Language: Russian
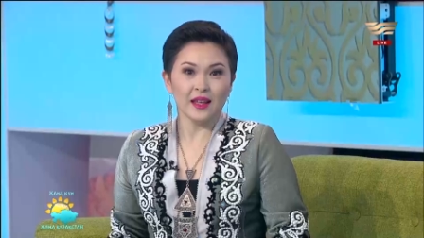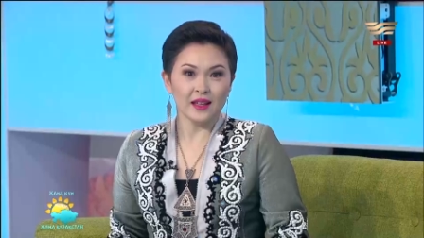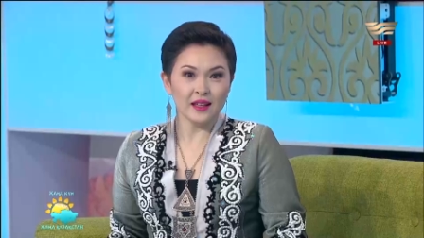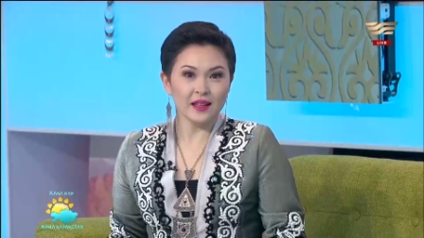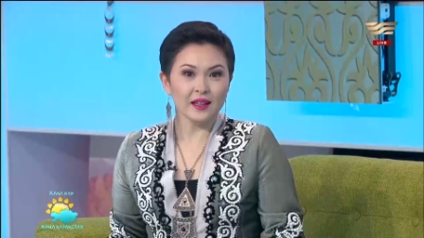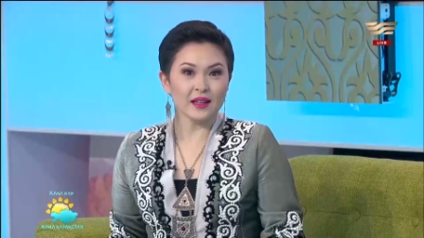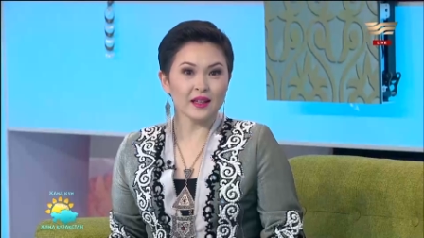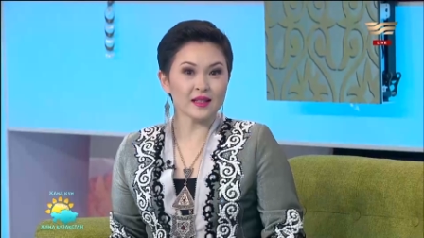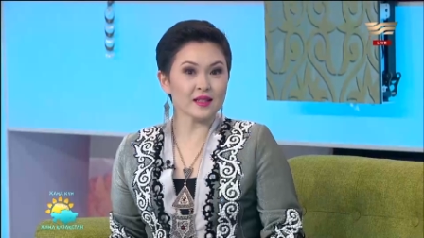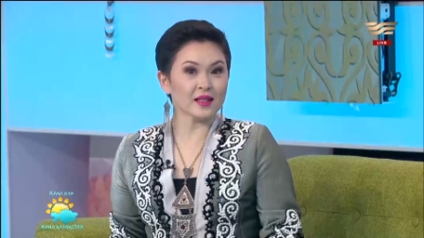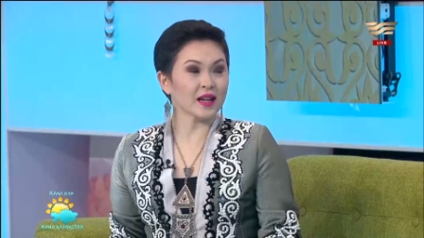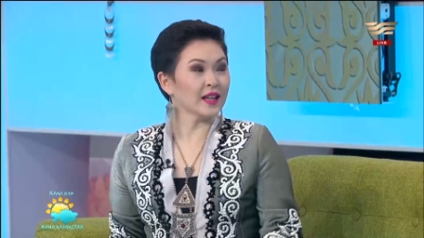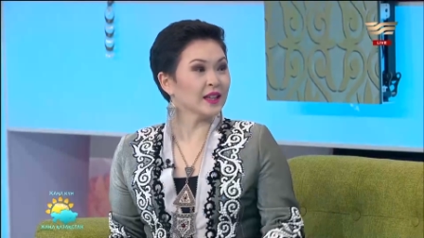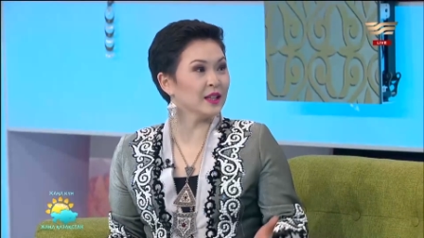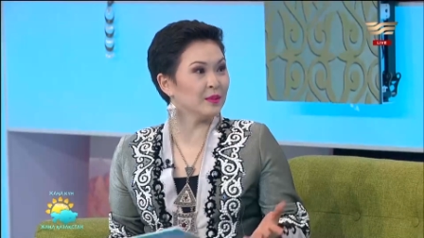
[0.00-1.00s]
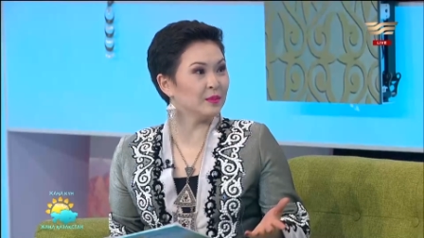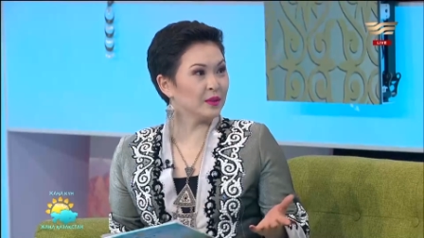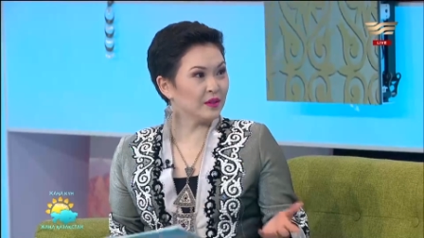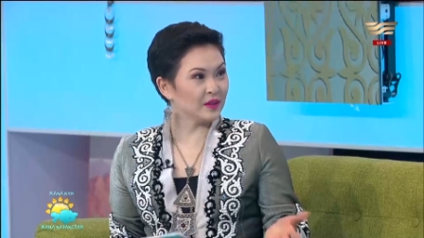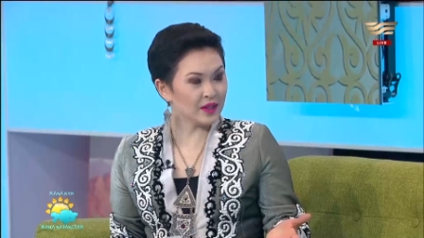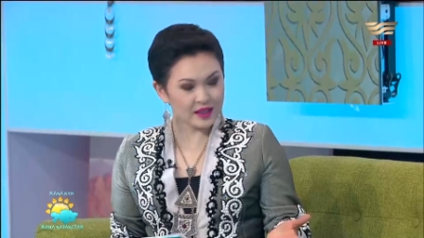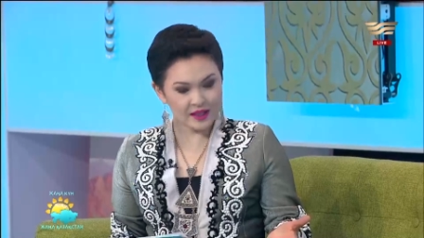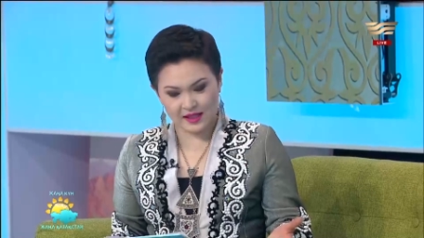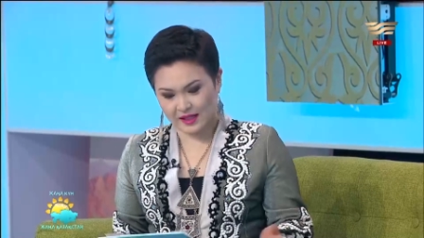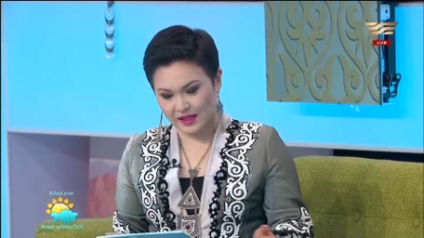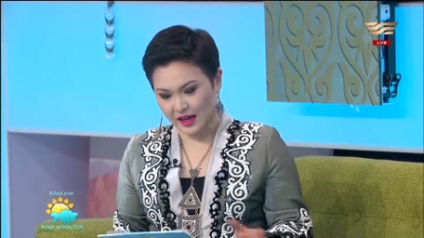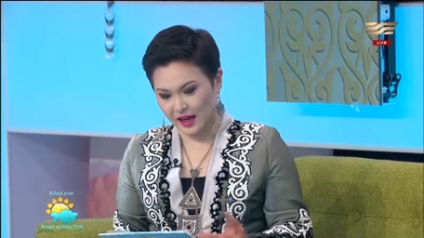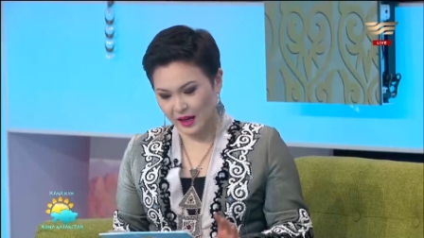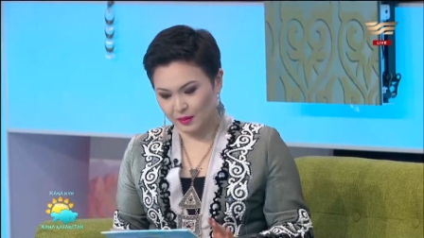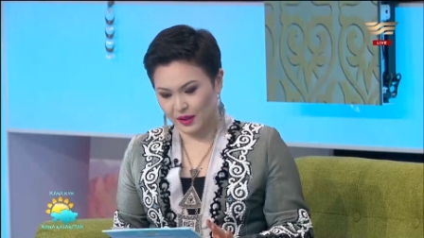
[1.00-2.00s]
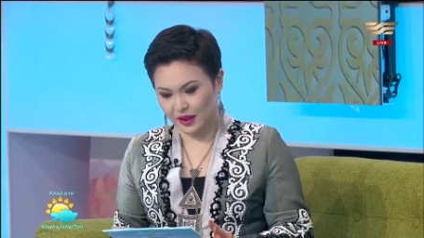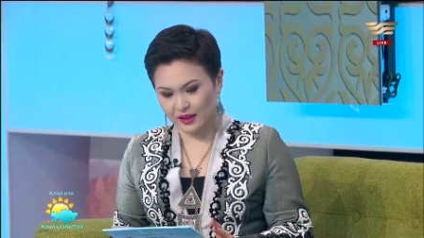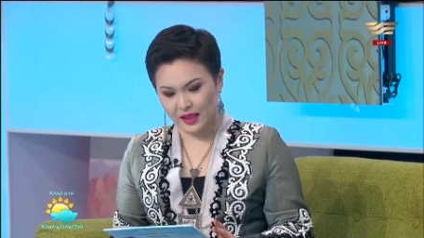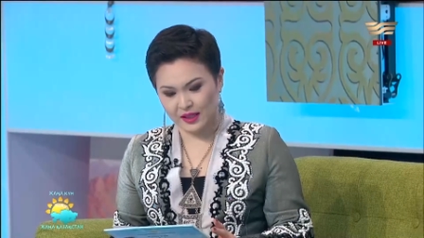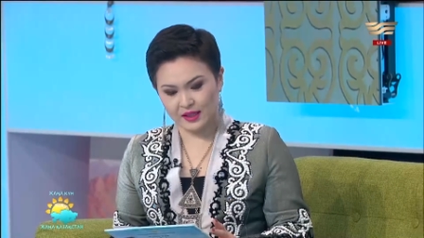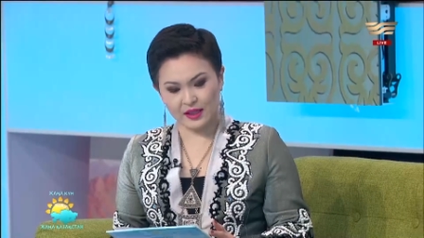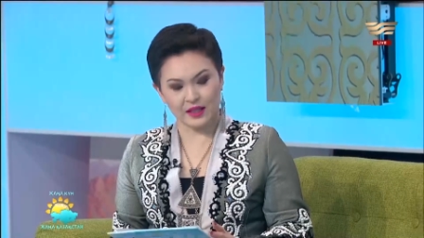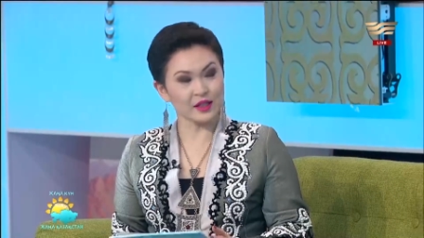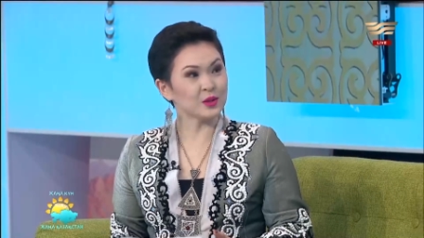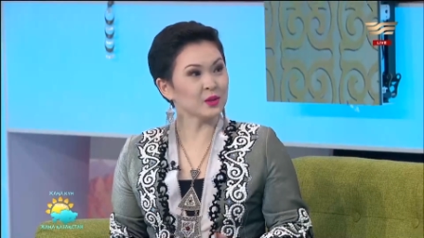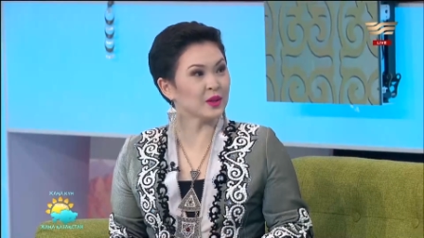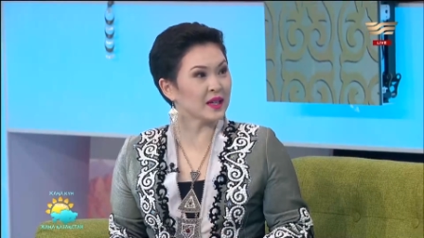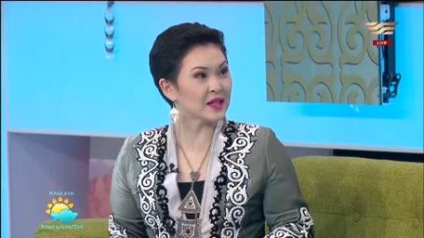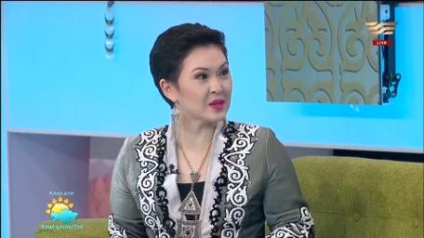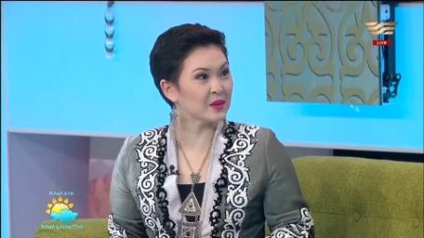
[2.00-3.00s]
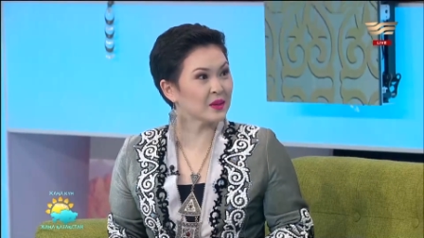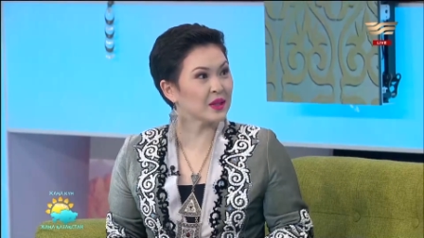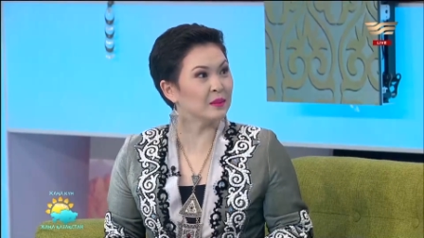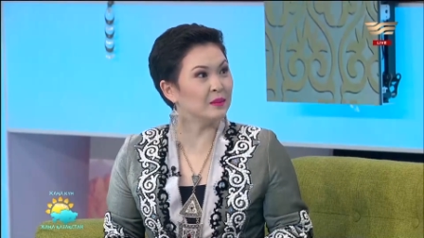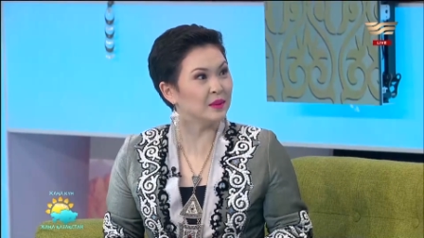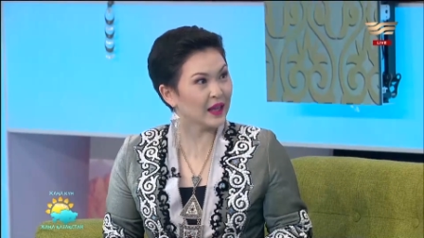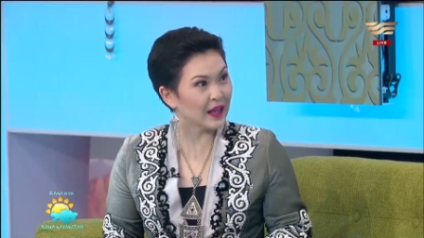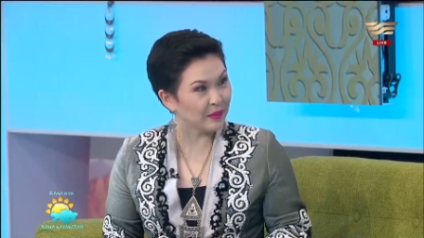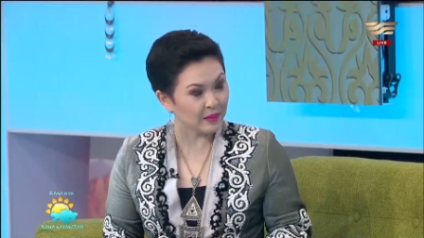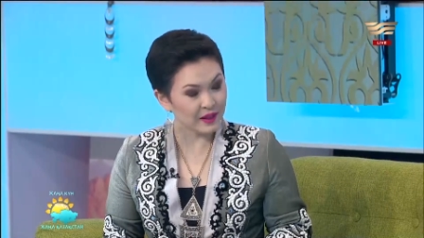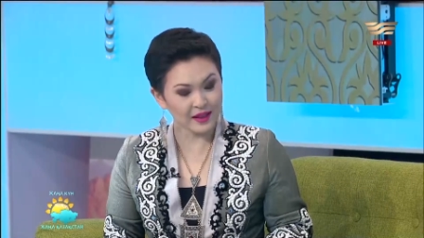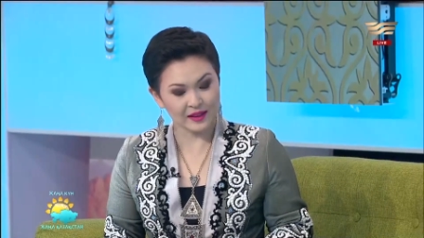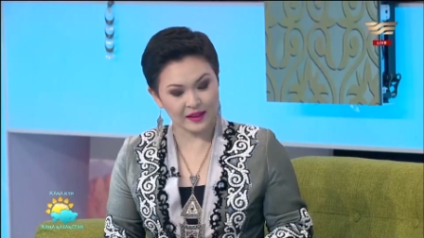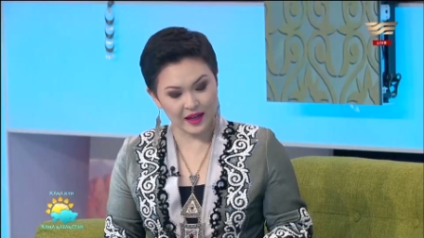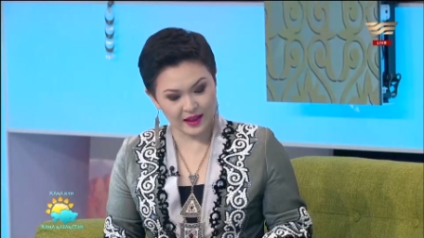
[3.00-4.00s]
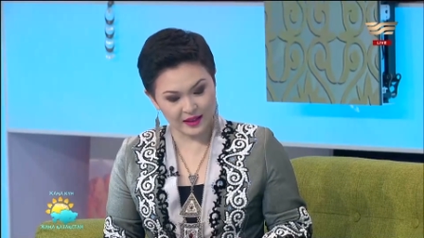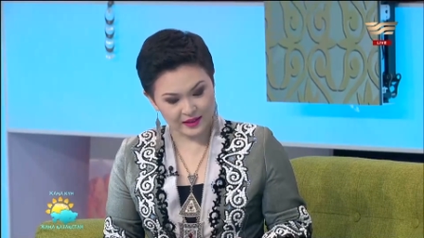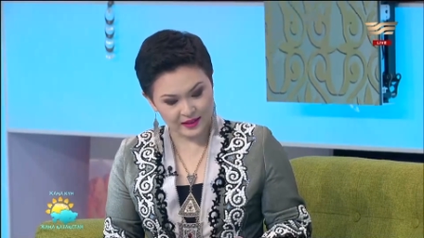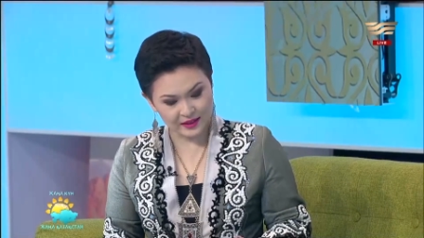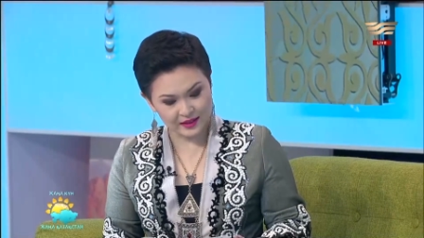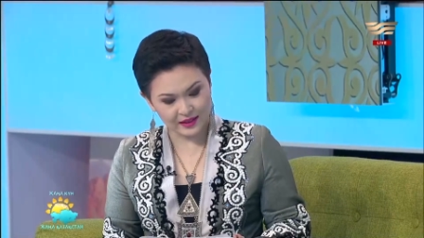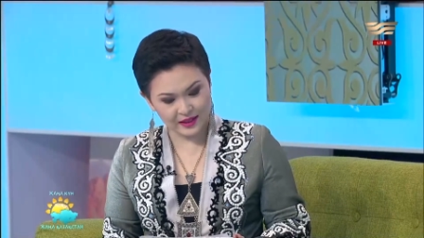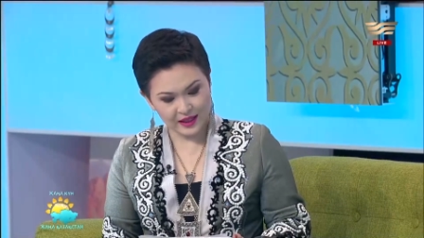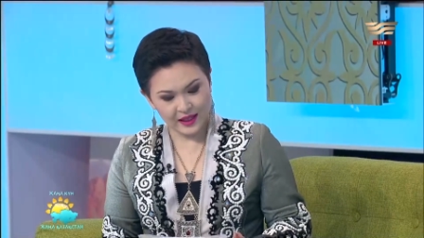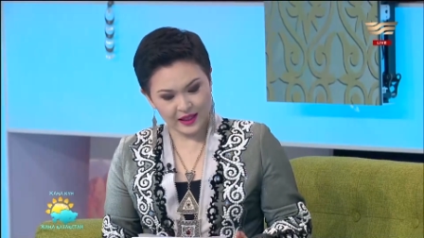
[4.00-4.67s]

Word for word: И эстрадный певец, обладатель государственной премии «Дарын»,